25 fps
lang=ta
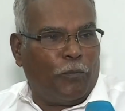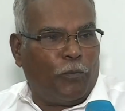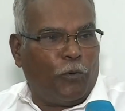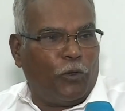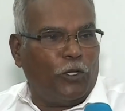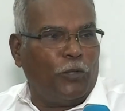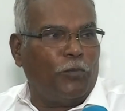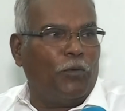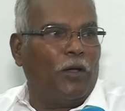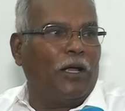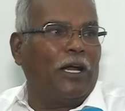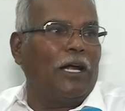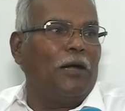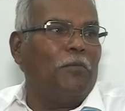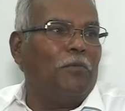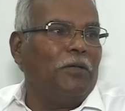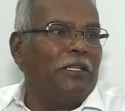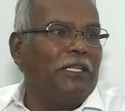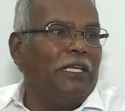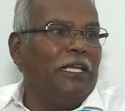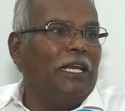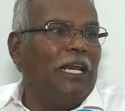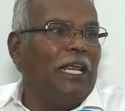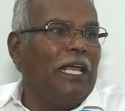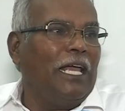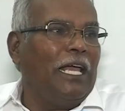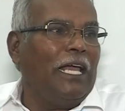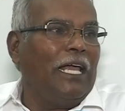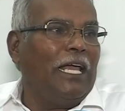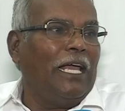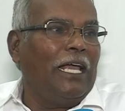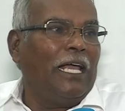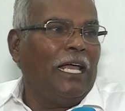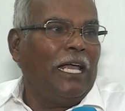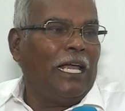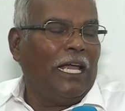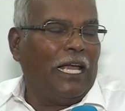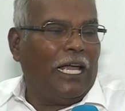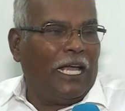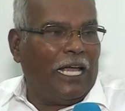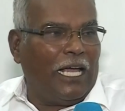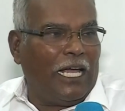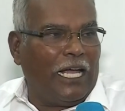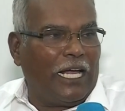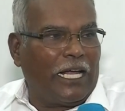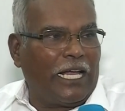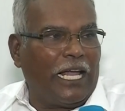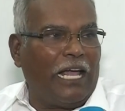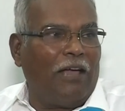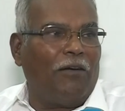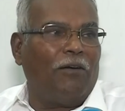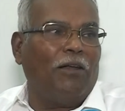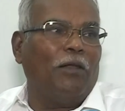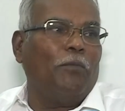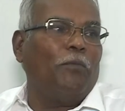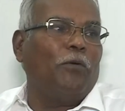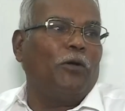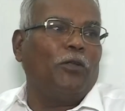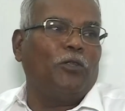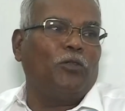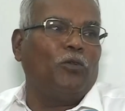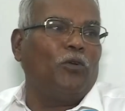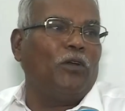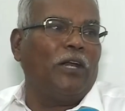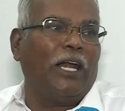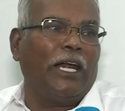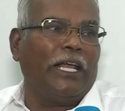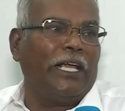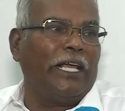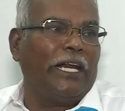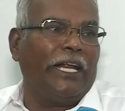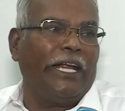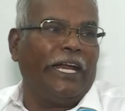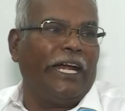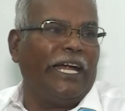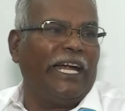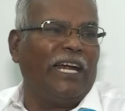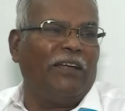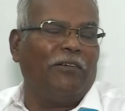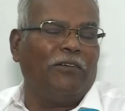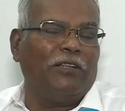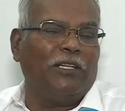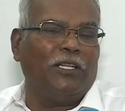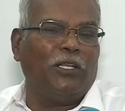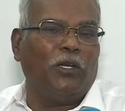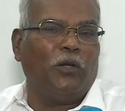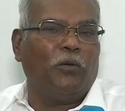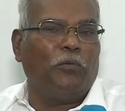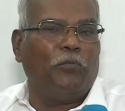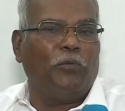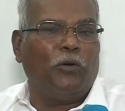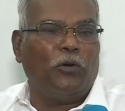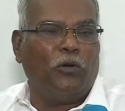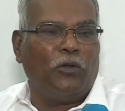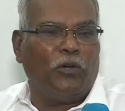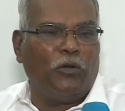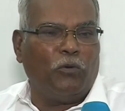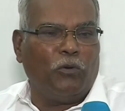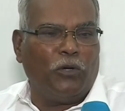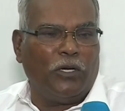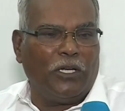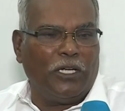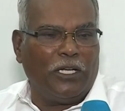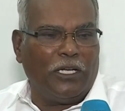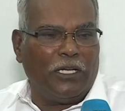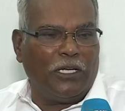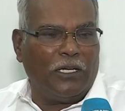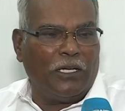பொதுமக்கள் மத்தியில் கேவலப்படுத்தணும்னு நினைக்கிற எண்ணம் வந்து ரொம்ப ஒரு ஒரு